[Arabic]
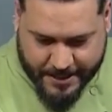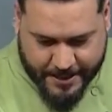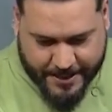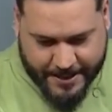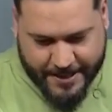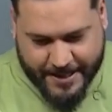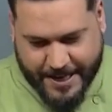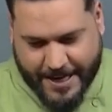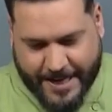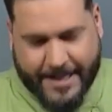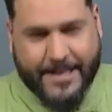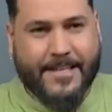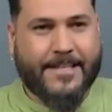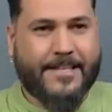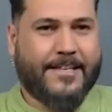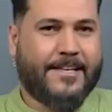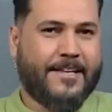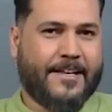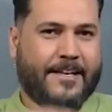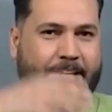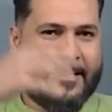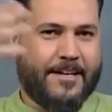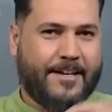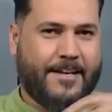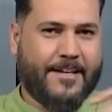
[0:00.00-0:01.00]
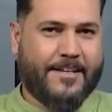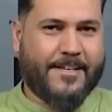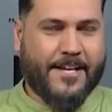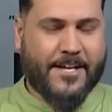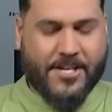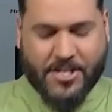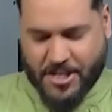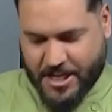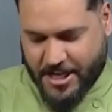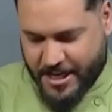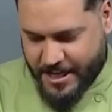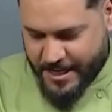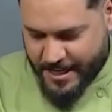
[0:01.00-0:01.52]
يعني
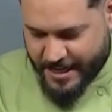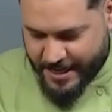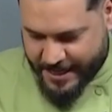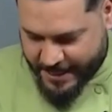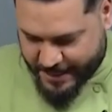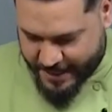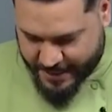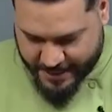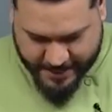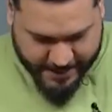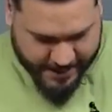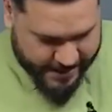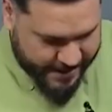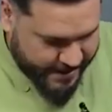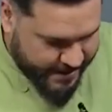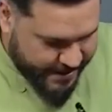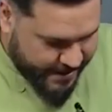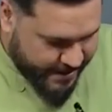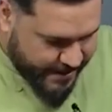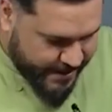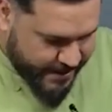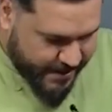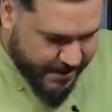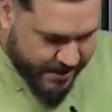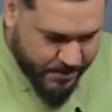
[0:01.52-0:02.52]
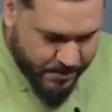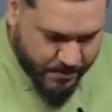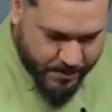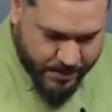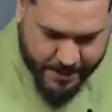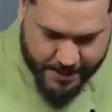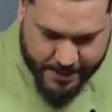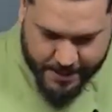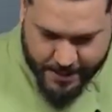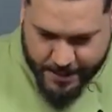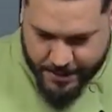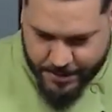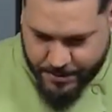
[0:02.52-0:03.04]
التشكيله الاخيره
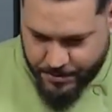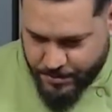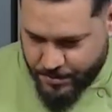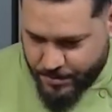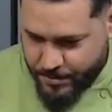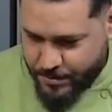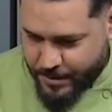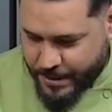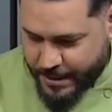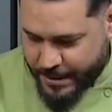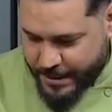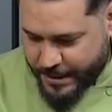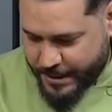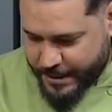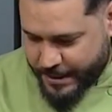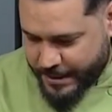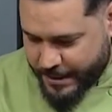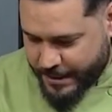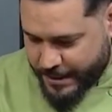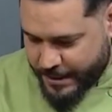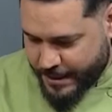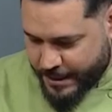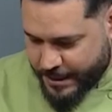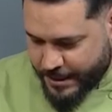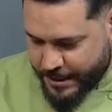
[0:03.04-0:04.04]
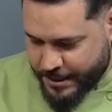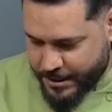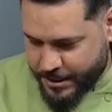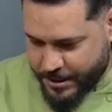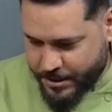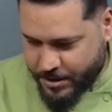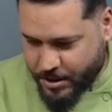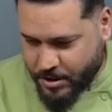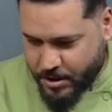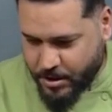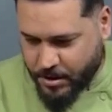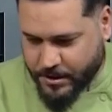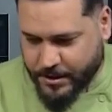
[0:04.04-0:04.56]
وهي انه آه
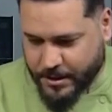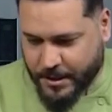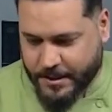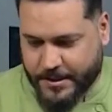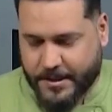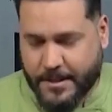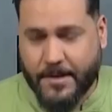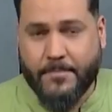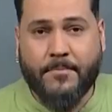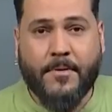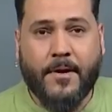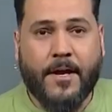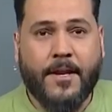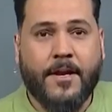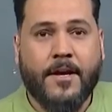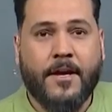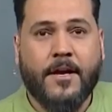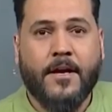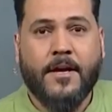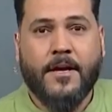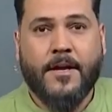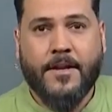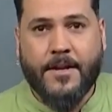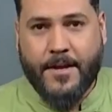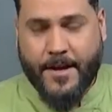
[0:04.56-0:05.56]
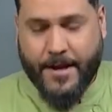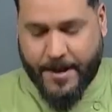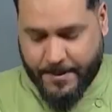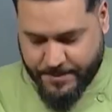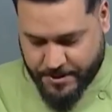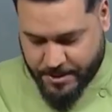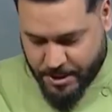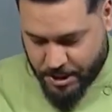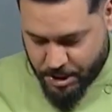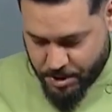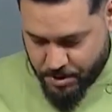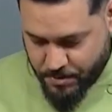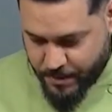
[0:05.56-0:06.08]
نخلط التمن
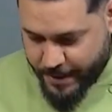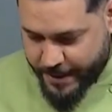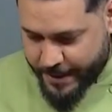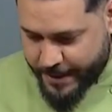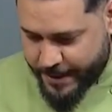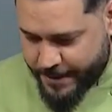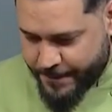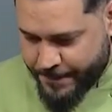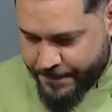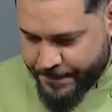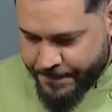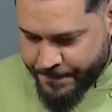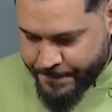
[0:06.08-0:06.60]
نحمسه شويه